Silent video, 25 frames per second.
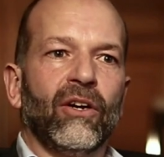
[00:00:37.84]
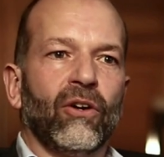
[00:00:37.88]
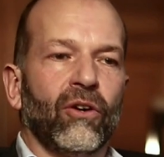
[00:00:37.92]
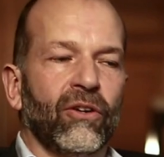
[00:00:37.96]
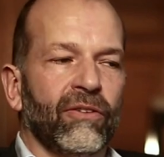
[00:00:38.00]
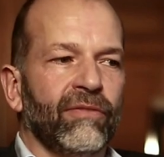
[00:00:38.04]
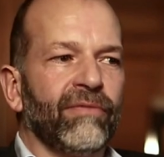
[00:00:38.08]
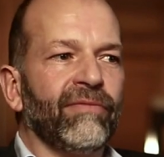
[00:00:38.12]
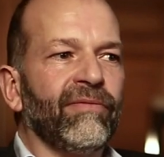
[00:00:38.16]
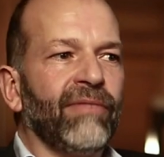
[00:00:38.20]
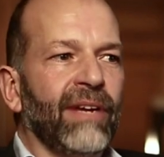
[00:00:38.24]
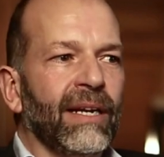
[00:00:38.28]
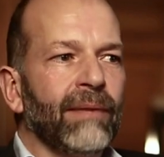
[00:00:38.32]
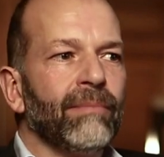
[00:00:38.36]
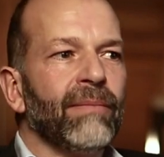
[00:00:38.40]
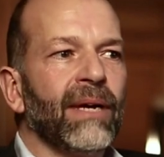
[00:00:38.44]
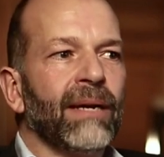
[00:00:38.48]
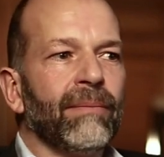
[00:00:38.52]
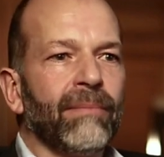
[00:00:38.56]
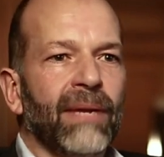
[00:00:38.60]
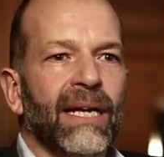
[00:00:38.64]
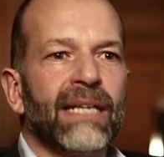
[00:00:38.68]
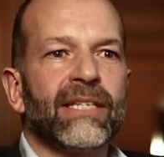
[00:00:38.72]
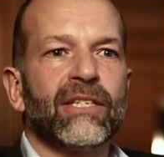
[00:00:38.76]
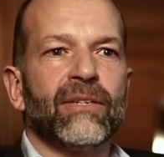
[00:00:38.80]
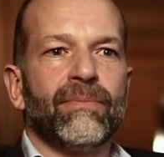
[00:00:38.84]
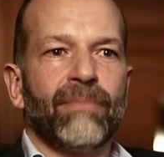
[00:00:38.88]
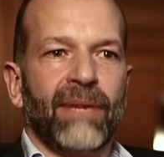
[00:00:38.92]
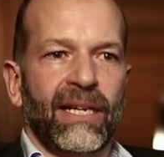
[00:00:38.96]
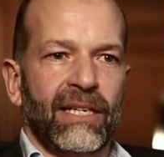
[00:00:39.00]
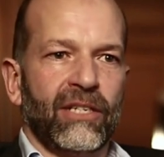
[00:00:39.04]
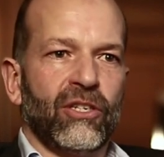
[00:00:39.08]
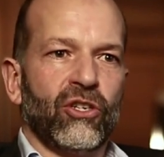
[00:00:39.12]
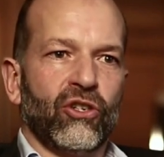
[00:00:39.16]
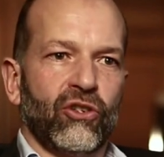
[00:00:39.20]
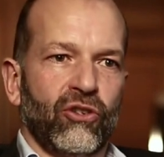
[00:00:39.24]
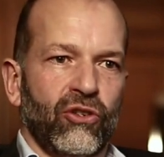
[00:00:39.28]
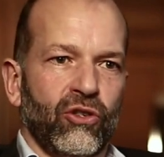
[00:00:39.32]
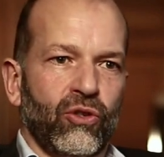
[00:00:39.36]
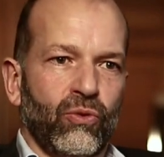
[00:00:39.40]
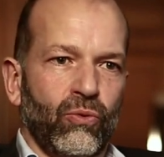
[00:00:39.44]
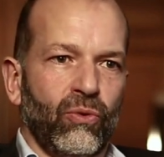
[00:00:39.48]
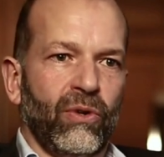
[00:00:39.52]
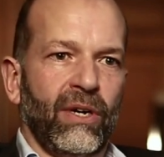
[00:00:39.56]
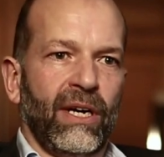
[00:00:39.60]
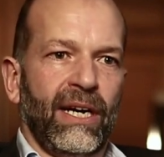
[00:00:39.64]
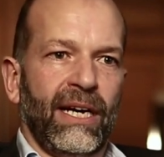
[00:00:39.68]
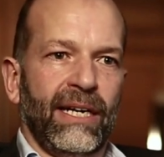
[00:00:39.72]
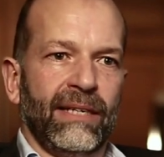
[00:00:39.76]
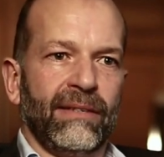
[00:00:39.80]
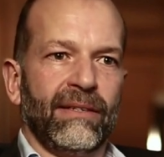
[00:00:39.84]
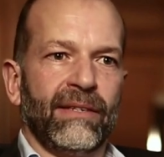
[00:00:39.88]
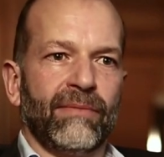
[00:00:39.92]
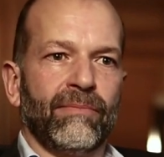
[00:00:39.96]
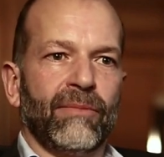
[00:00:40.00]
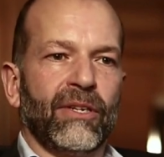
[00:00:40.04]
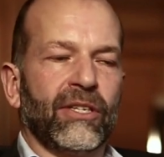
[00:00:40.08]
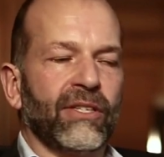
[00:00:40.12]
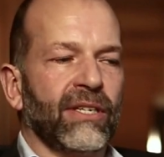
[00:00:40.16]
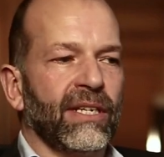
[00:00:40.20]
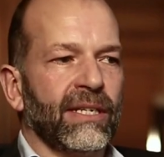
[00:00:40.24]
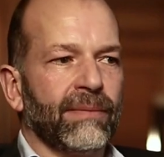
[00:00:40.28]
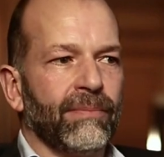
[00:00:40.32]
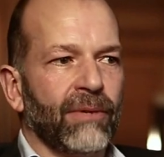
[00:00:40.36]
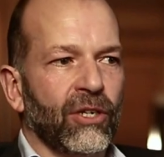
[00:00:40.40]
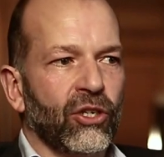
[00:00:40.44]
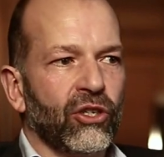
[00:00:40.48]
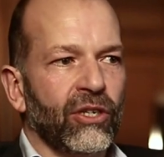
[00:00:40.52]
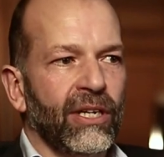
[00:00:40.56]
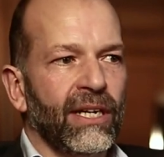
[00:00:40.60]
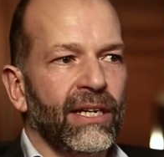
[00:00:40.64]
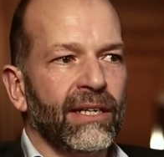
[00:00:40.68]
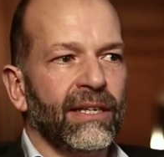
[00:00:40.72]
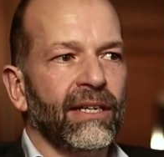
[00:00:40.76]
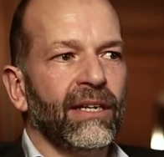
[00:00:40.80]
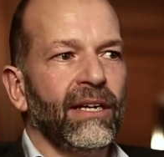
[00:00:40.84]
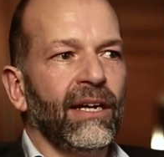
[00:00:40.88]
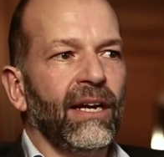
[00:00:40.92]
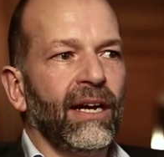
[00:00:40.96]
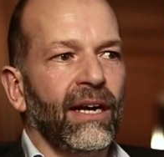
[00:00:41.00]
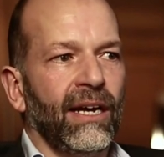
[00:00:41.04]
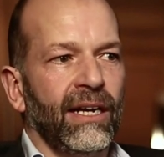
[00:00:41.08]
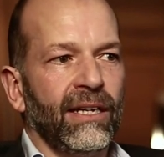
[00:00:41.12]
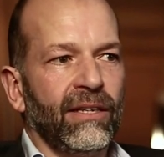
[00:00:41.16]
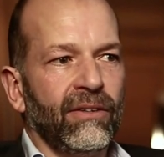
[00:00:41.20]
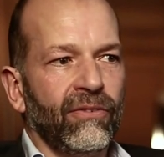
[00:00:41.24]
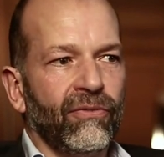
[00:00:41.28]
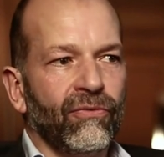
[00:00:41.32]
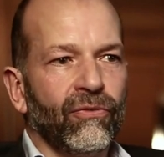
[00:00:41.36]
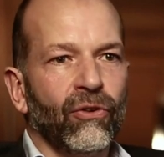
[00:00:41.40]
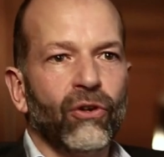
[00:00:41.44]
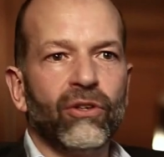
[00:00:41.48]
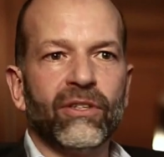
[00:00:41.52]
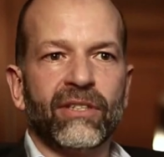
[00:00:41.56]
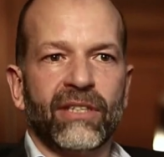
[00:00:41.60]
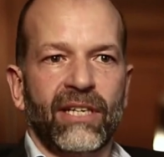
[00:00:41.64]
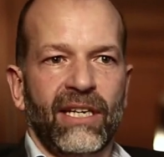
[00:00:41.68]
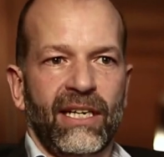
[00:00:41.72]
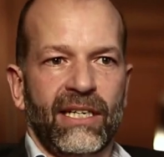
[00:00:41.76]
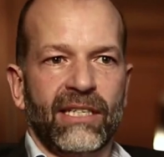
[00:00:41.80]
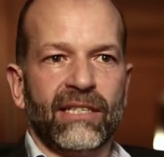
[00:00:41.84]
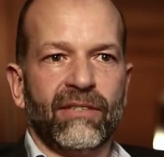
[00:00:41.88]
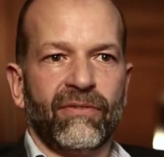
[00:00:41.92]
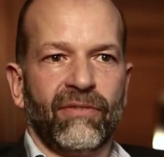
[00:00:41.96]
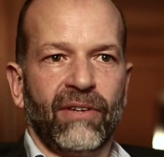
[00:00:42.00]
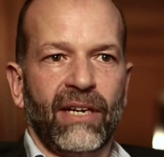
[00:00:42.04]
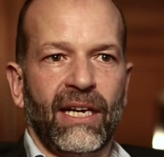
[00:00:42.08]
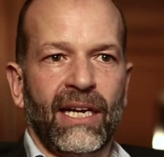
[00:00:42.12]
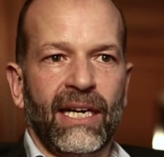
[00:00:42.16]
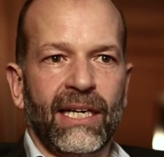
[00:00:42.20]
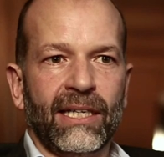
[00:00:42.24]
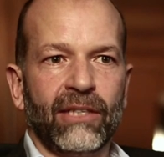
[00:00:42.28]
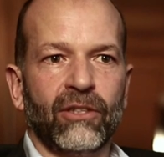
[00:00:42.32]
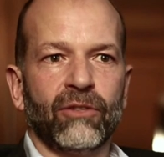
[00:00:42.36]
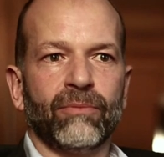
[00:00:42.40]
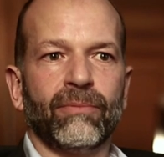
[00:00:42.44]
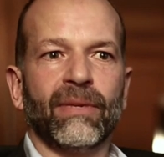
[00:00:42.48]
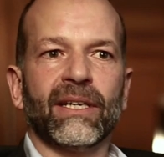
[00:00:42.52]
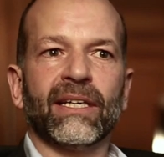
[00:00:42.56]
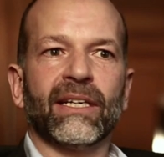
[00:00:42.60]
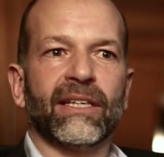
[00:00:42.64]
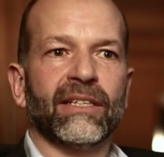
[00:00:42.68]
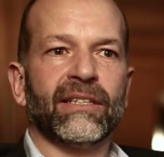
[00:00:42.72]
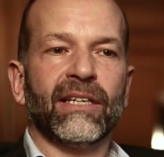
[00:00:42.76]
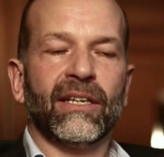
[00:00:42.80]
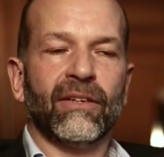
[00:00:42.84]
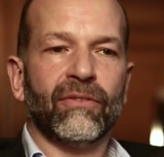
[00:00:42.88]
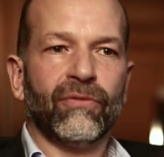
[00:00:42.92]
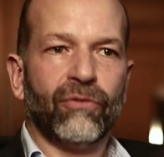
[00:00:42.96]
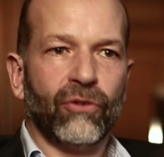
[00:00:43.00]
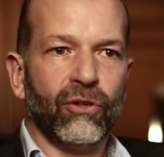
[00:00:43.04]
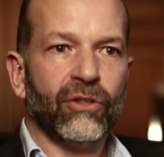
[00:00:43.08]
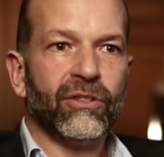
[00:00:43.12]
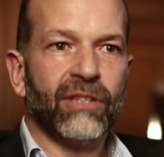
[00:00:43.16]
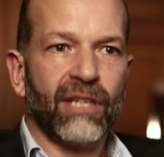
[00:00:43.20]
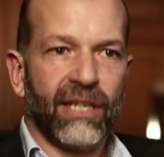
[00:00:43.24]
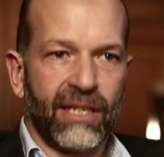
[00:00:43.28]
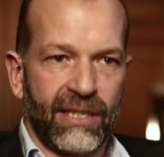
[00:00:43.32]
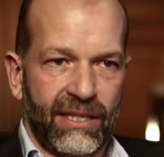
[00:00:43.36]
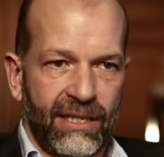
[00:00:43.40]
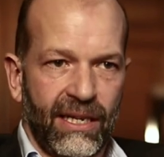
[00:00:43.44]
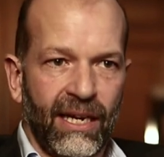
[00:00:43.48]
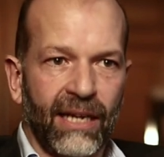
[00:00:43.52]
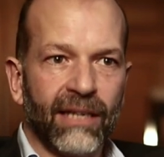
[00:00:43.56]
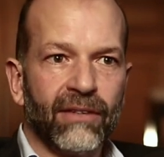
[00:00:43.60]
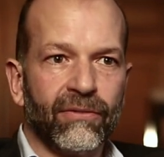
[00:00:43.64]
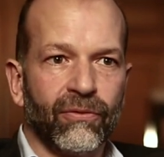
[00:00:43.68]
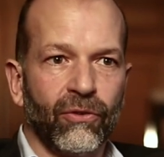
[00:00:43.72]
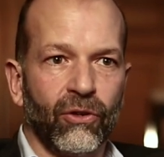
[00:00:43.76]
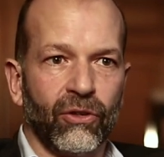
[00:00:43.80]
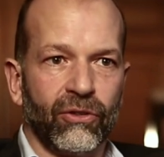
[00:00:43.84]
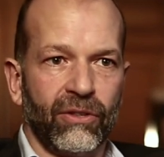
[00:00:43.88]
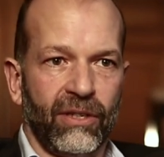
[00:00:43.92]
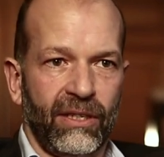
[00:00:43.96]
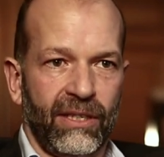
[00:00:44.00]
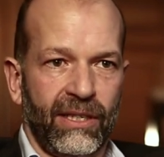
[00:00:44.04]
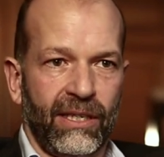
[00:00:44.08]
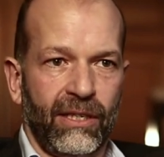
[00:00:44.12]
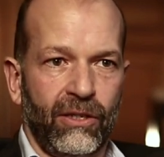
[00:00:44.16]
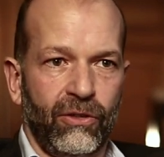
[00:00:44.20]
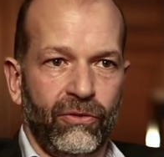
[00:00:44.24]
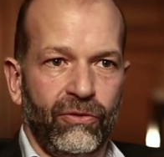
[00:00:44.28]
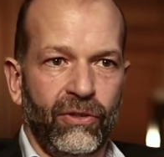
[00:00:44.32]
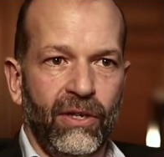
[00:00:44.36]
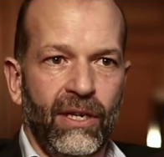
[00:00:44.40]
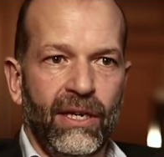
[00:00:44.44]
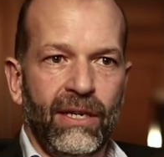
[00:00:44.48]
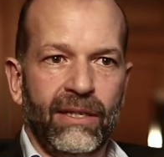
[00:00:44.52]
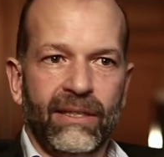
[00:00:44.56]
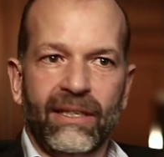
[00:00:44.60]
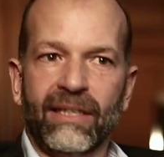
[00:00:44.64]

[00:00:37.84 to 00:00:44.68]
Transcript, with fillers: Und wenn man mal semantische Suche hat, das heißt, man stellt eine Volltextfrage und man kriegt eine Volltextantwort darauf,